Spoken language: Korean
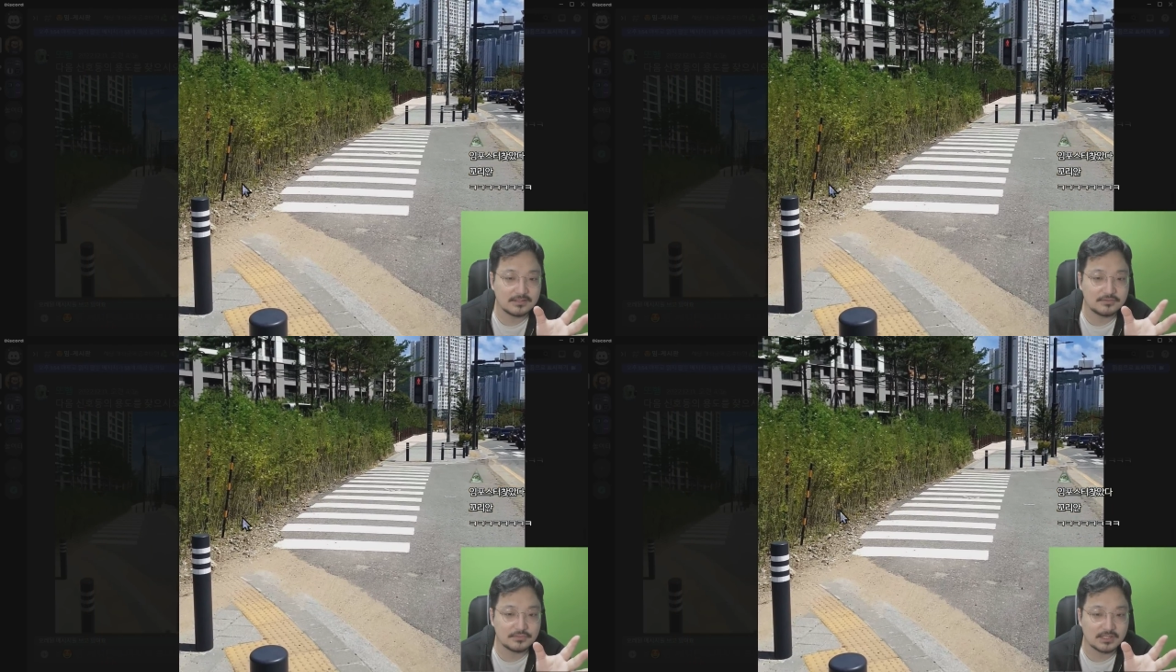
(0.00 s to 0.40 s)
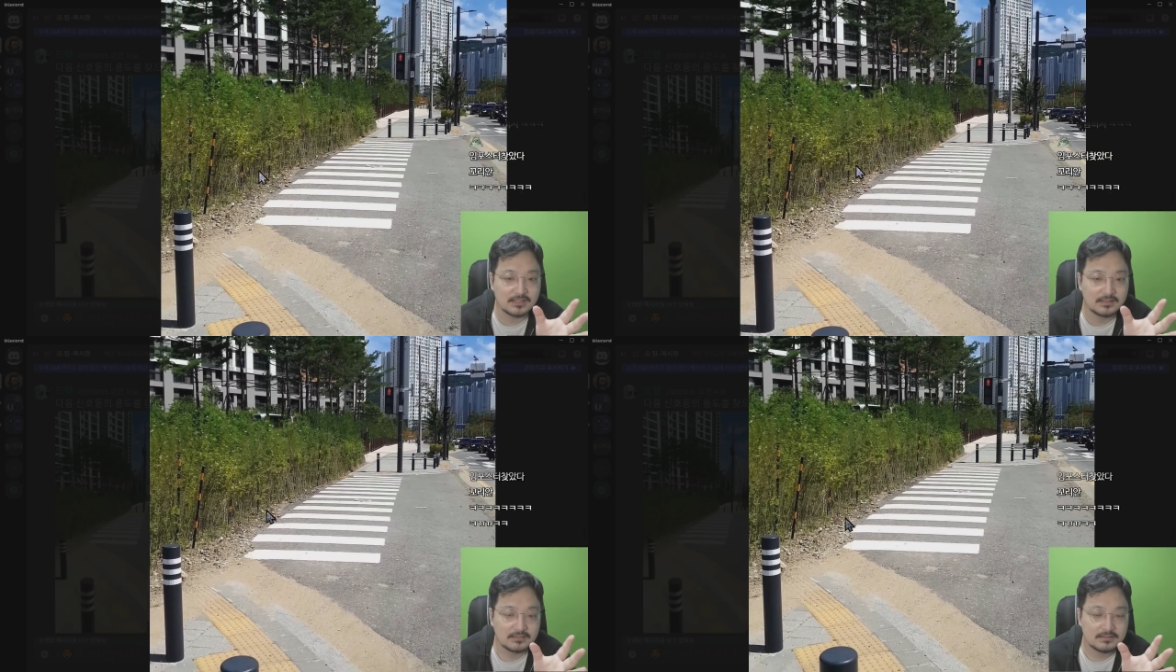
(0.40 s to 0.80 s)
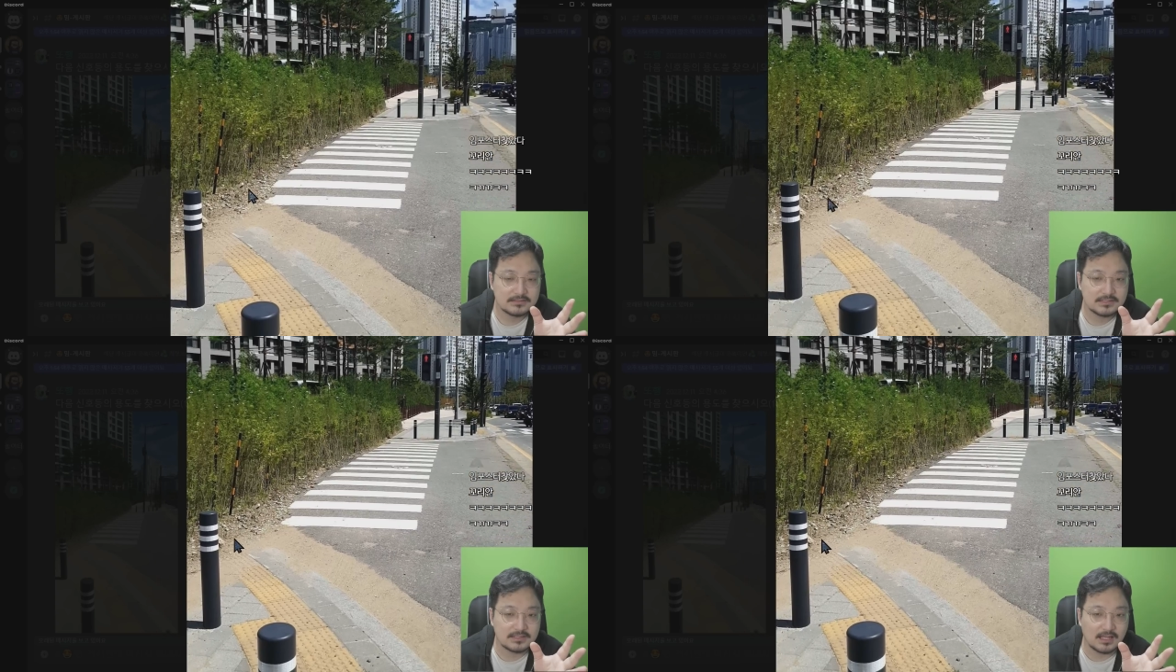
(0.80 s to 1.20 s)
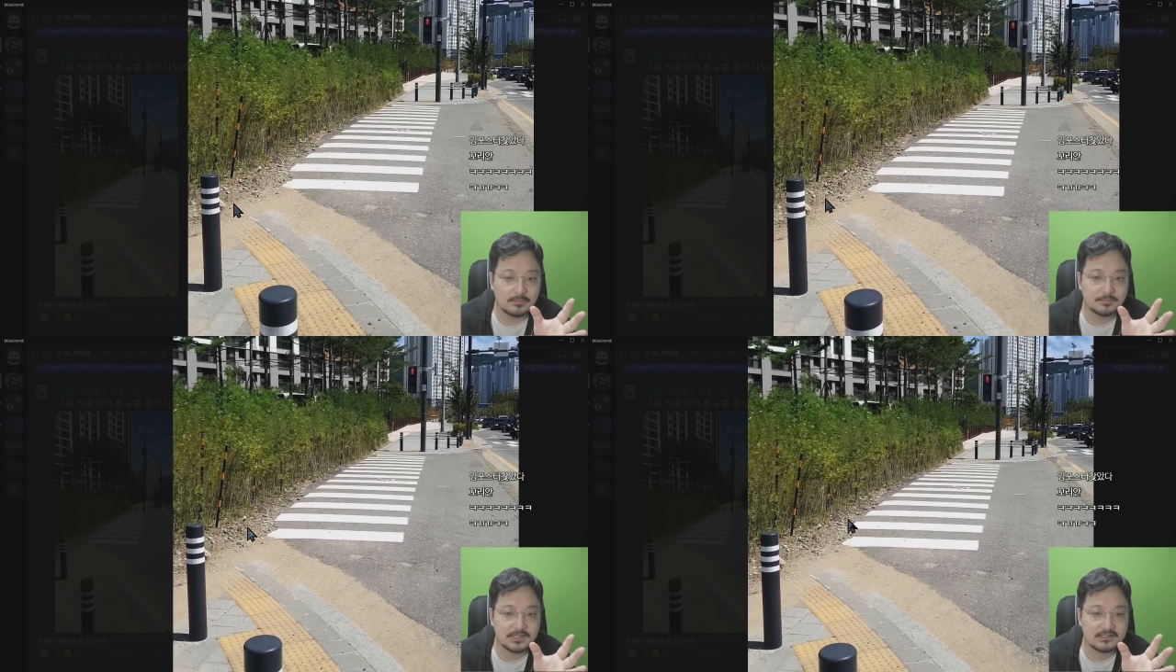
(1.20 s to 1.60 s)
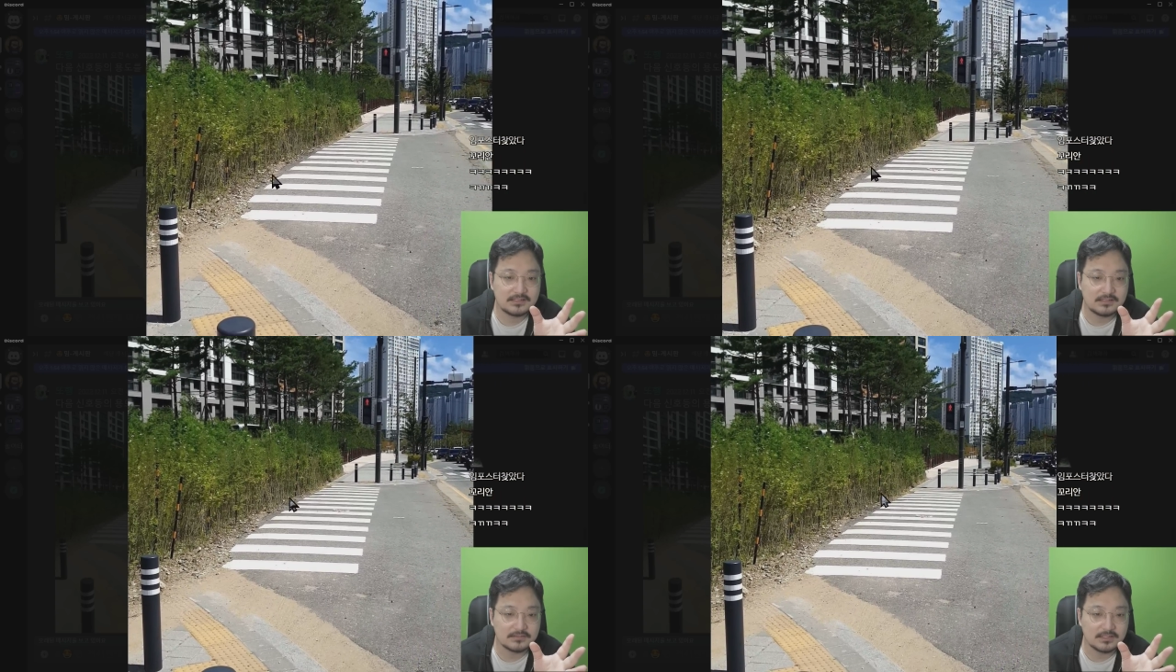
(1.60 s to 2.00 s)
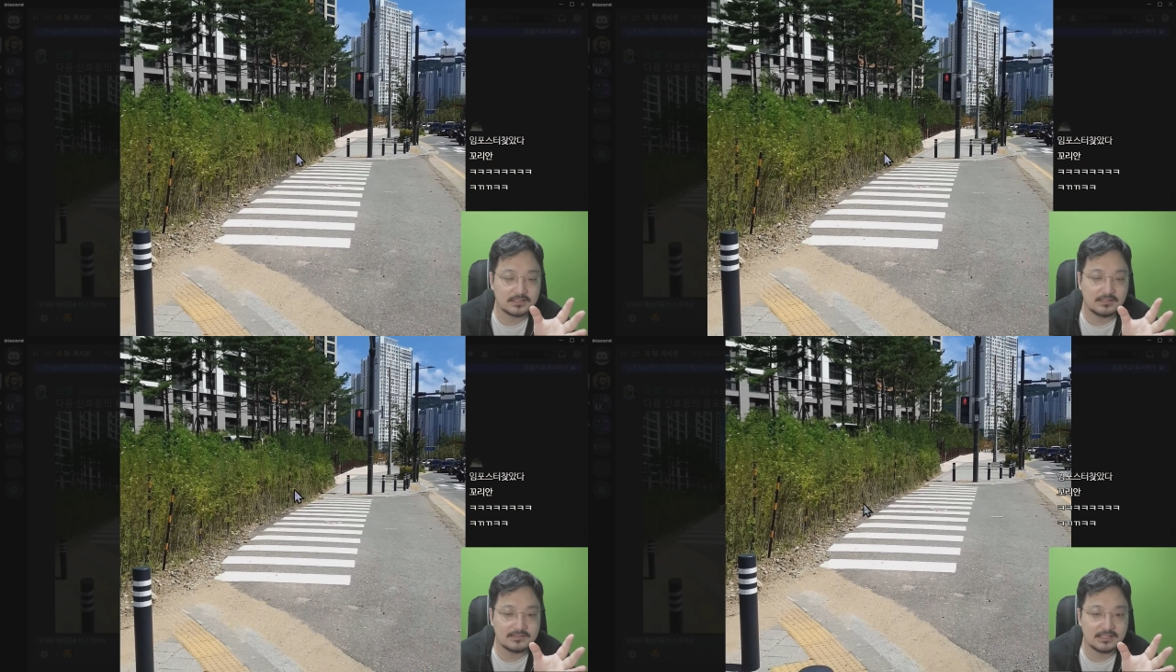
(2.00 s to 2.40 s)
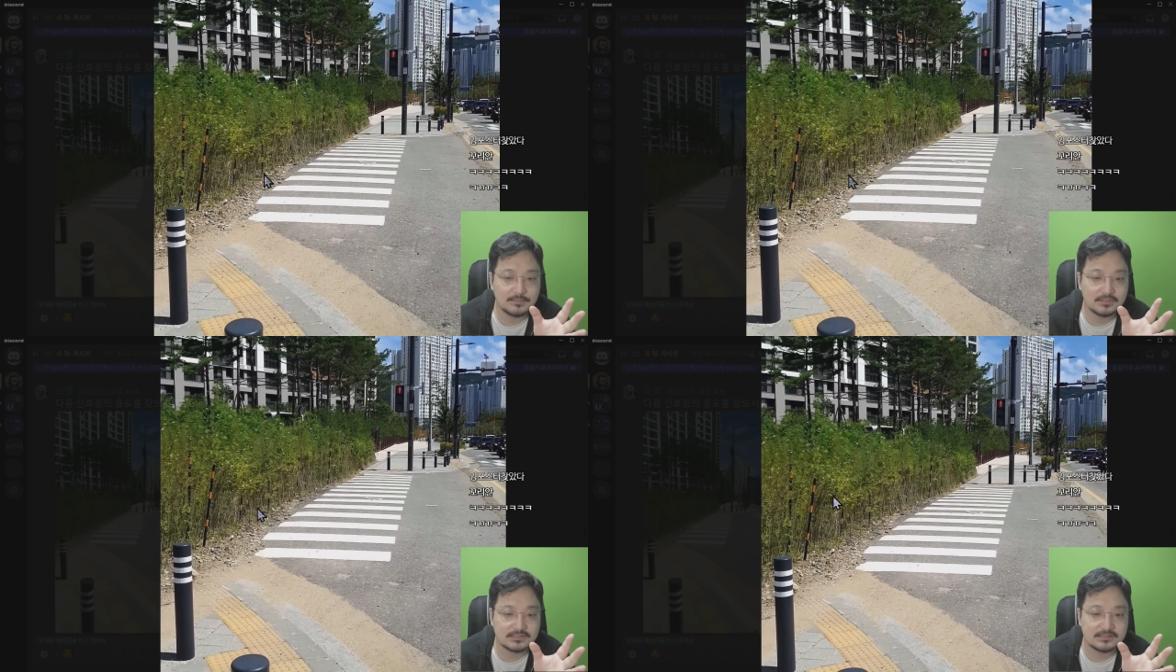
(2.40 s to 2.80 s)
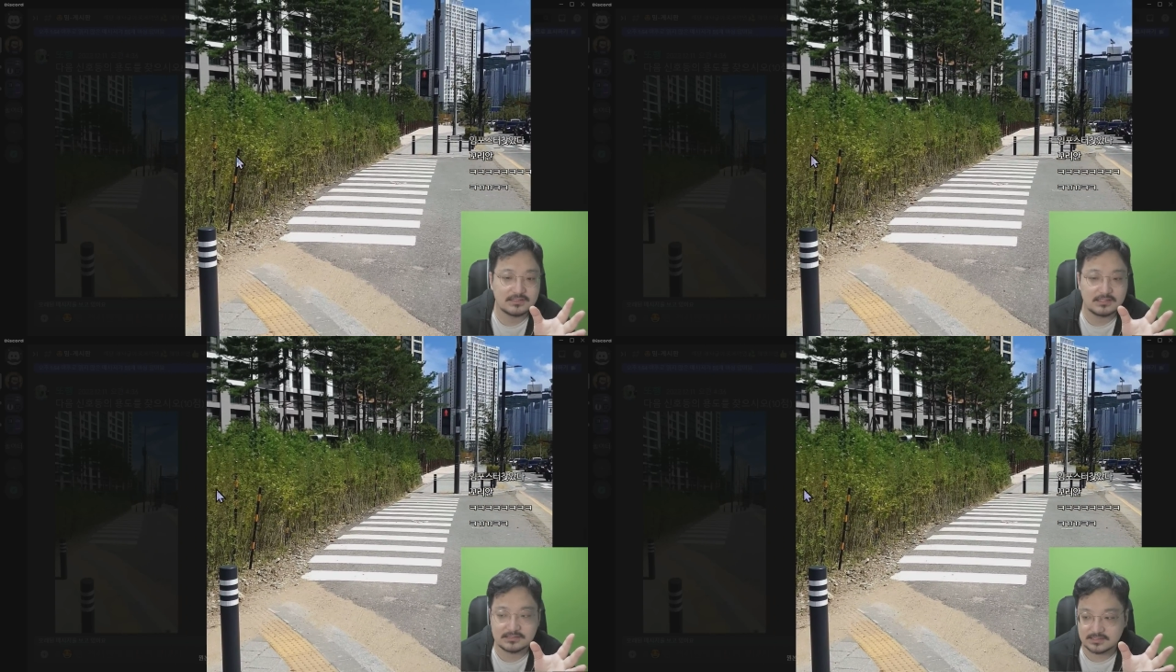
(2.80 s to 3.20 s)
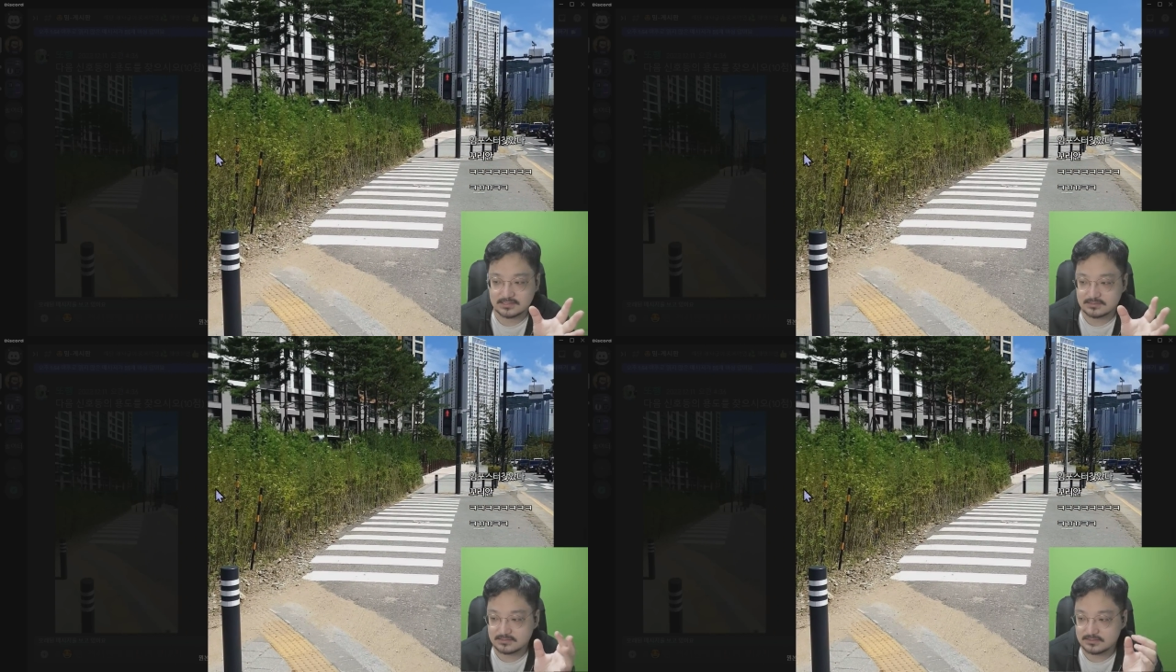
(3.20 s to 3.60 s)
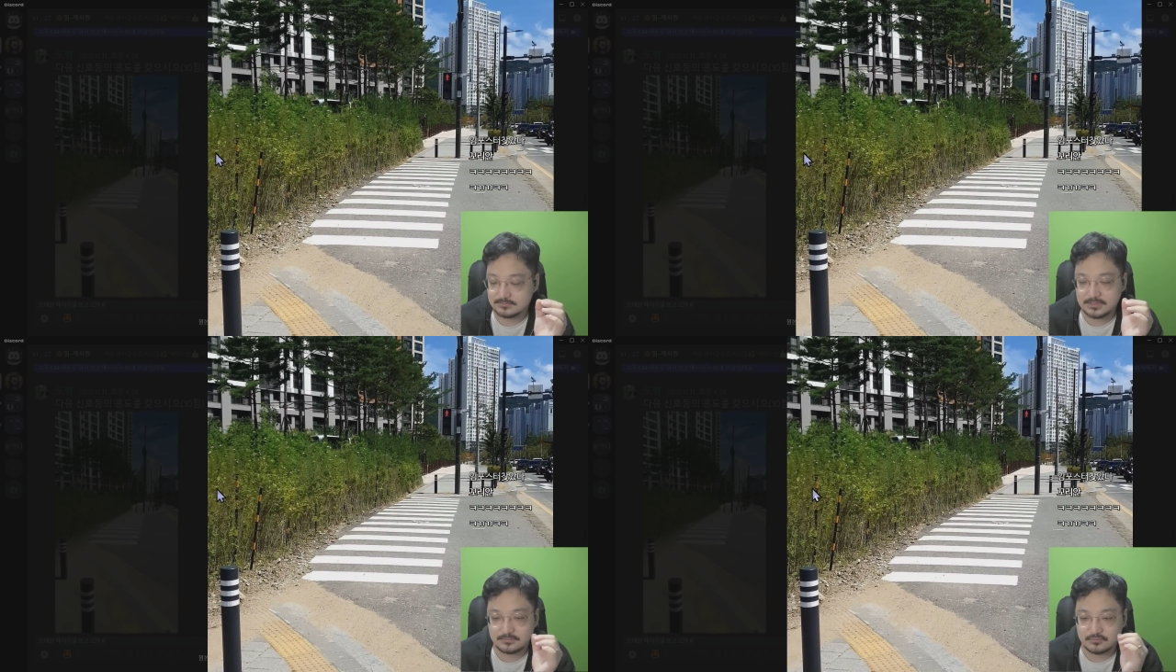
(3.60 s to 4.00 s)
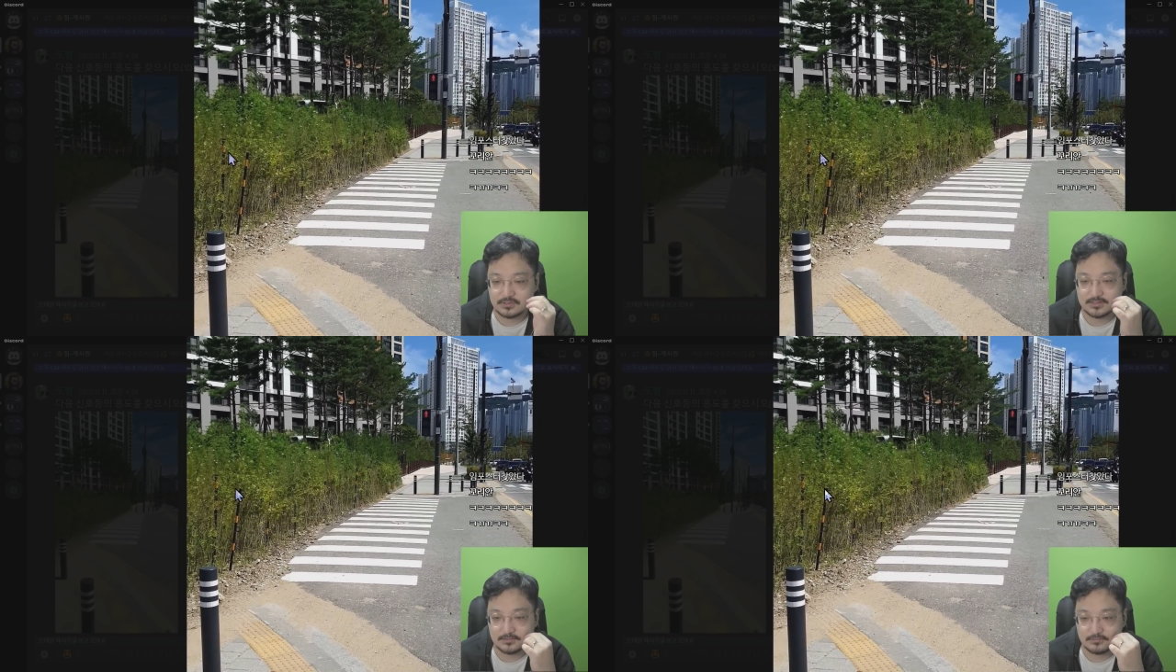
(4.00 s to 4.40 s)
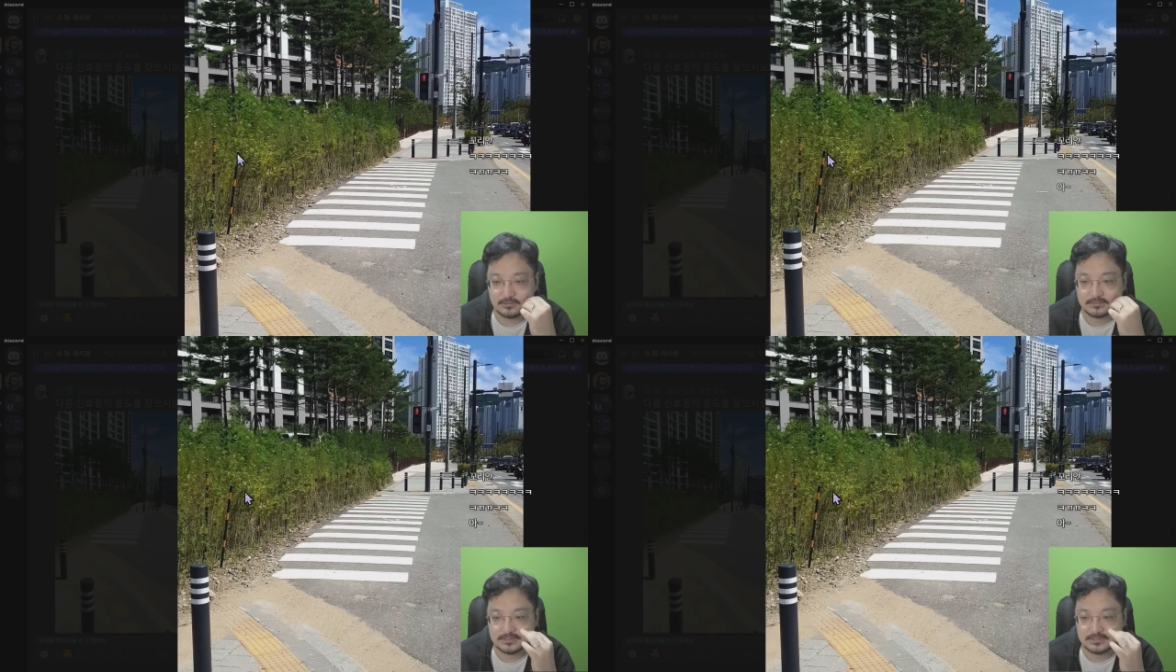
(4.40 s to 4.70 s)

이쪽에 이제 다음 업데이트에 여기 길 생기면 이제 그때 이제 의미 부여가 되고요.